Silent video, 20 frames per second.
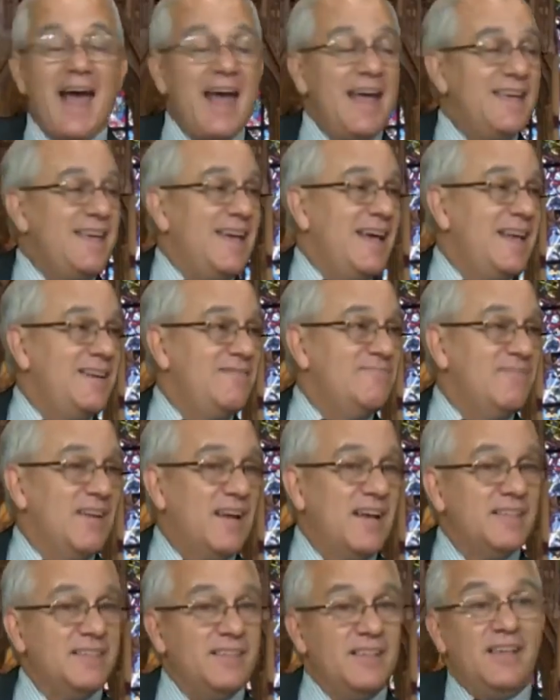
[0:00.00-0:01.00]
hay
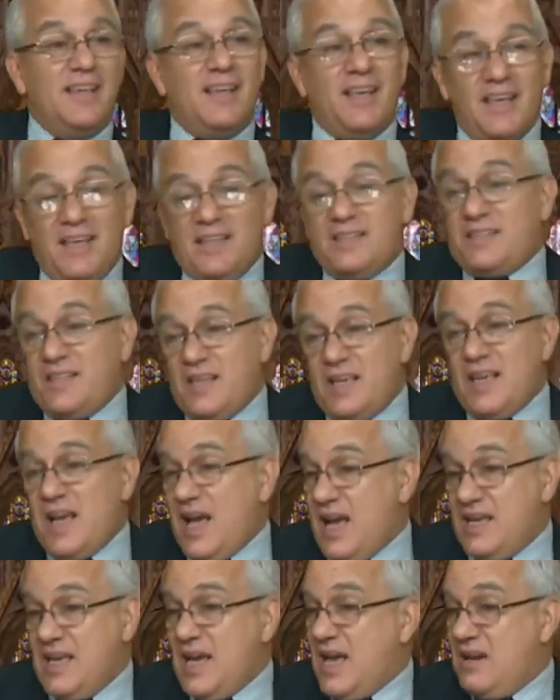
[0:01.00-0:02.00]
almas, y sí,
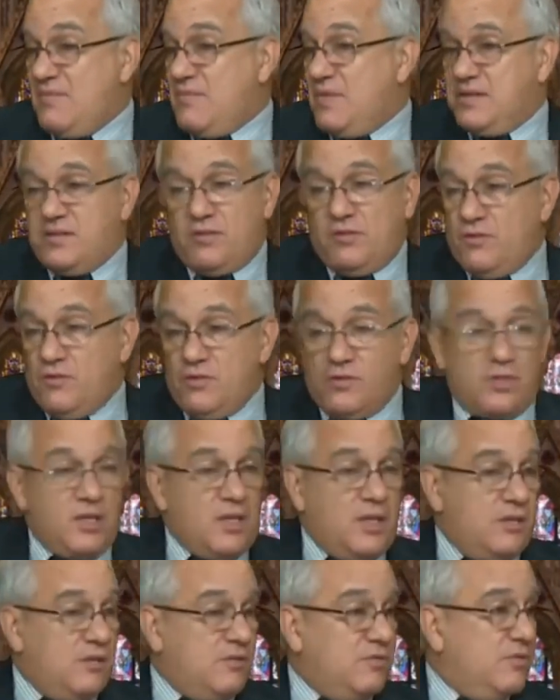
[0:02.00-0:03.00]
hay almas, soy unos
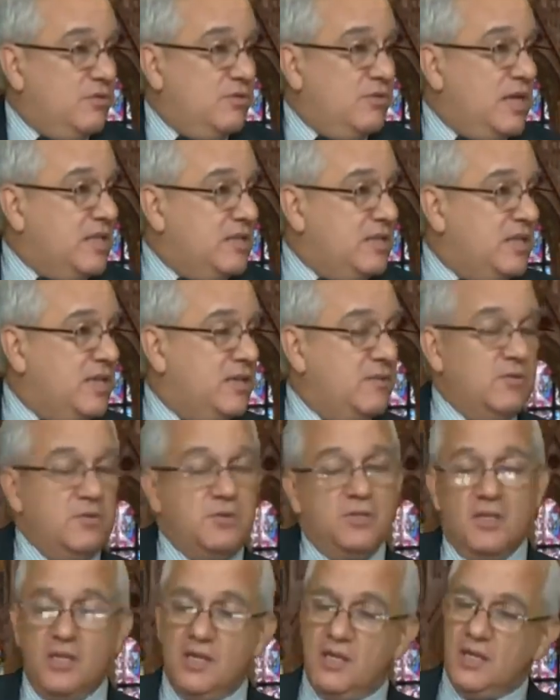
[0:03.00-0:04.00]
indios, unos
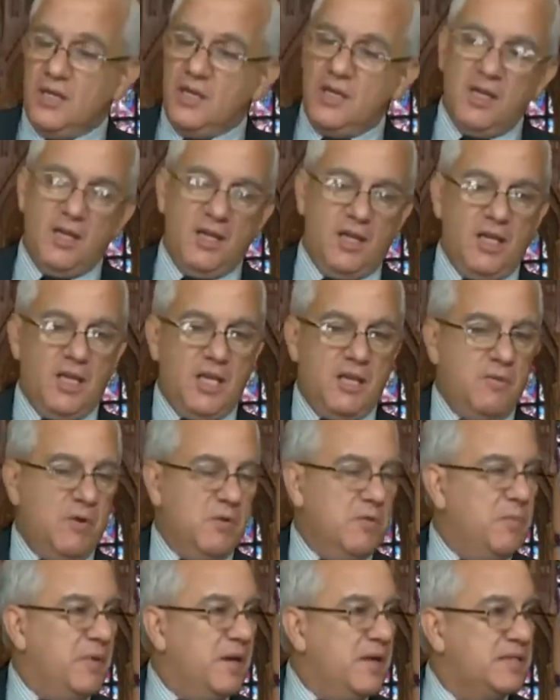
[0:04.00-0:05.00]
nativos, y
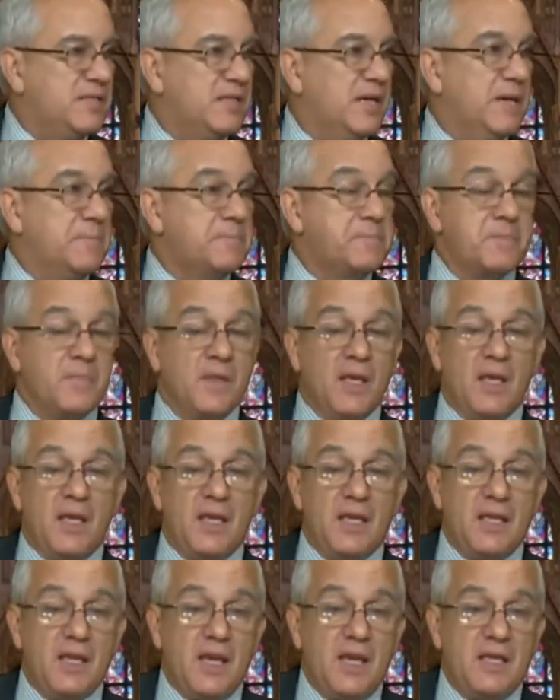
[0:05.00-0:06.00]
vamos para allá.
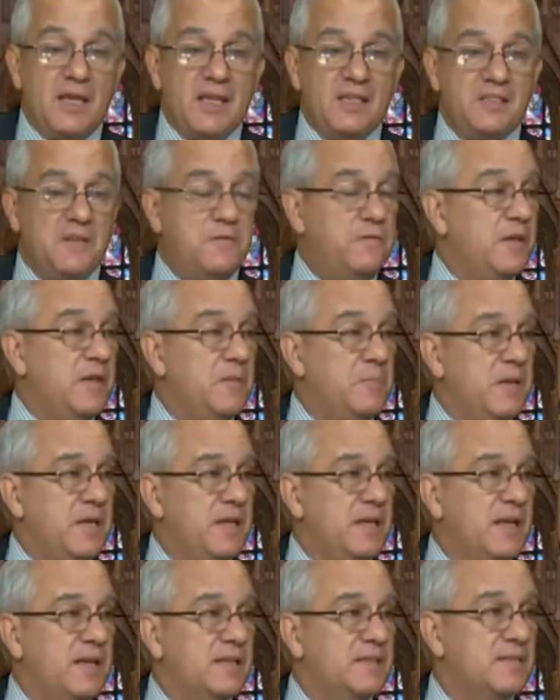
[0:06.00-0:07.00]
Y ahí nace
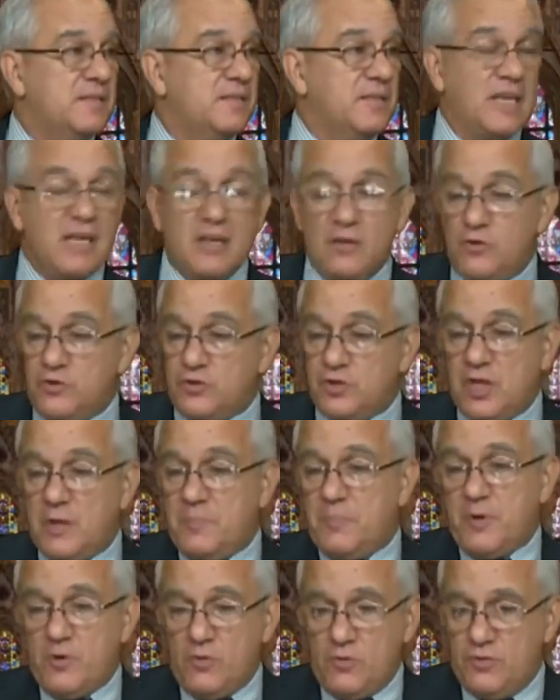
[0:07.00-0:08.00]
Filipinas, que incluso les
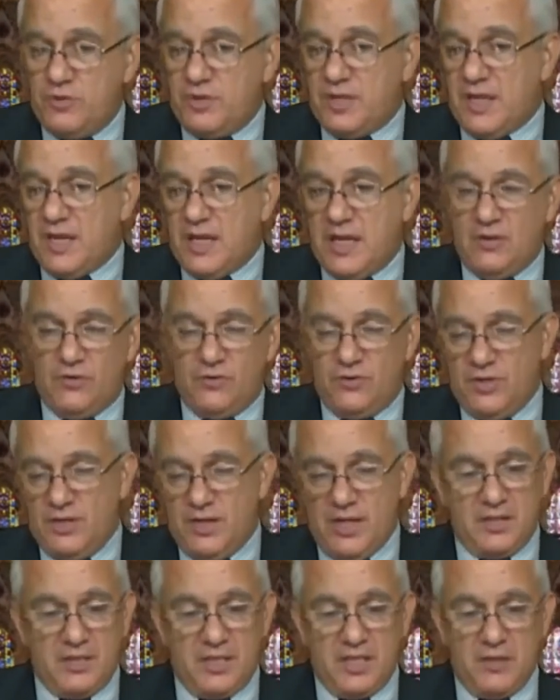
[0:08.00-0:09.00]
preguntan a los
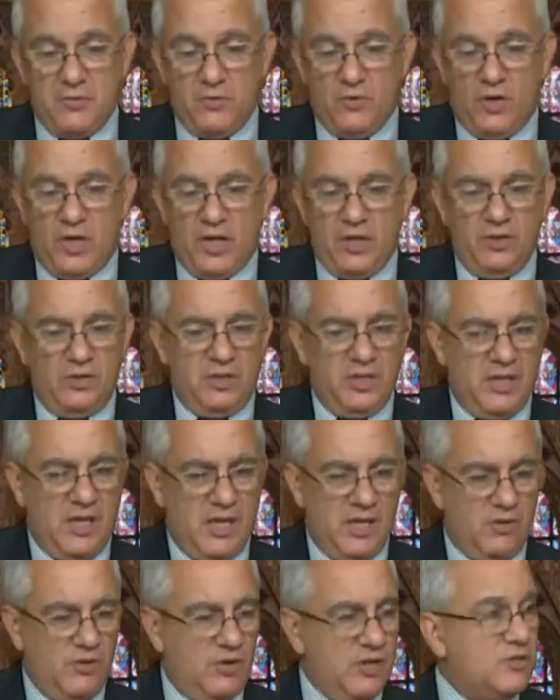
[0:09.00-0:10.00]
nativos que no
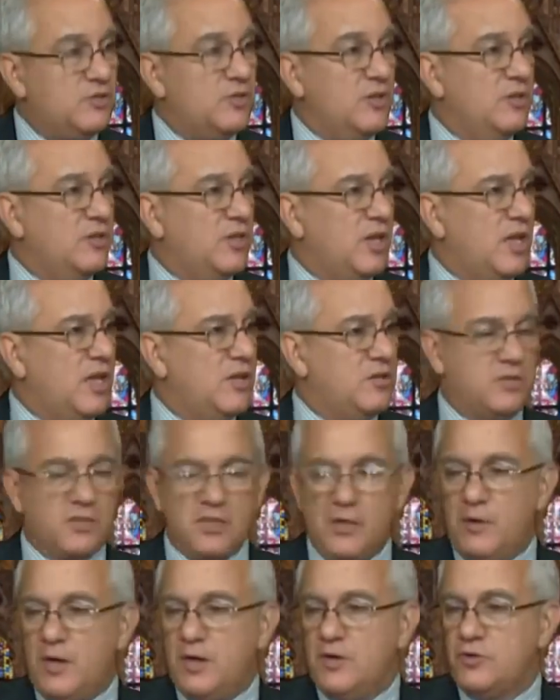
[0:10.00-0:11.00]
tenían conexión entre ellos,
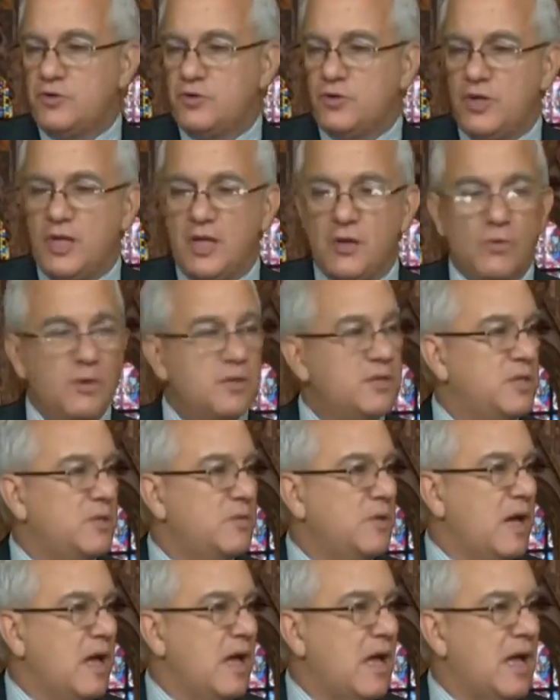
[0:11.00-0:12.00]
se hablan ocho lenguas
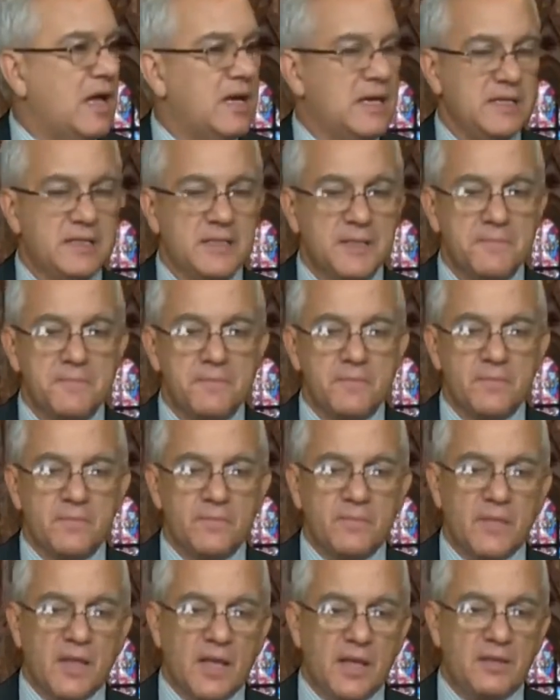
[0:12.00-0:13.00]
tribales,
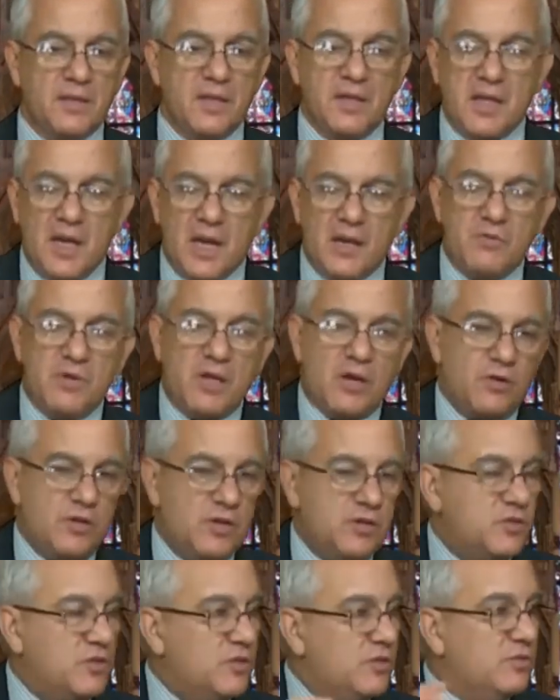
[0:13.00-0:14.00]
tenían alguna
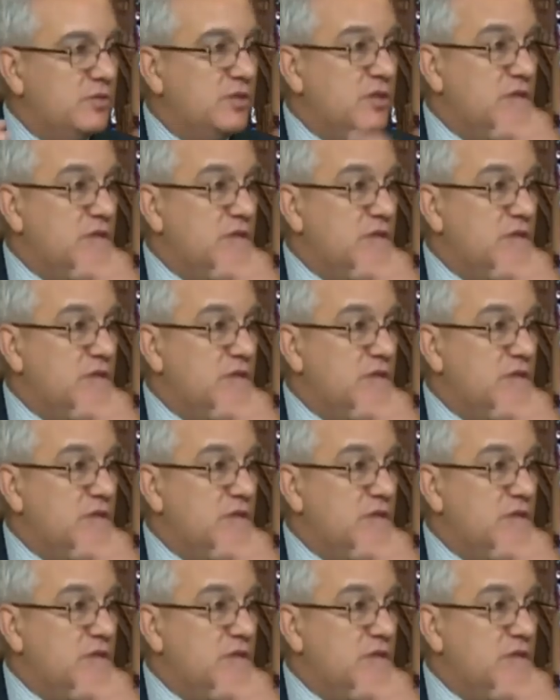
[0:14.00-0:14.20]
conexión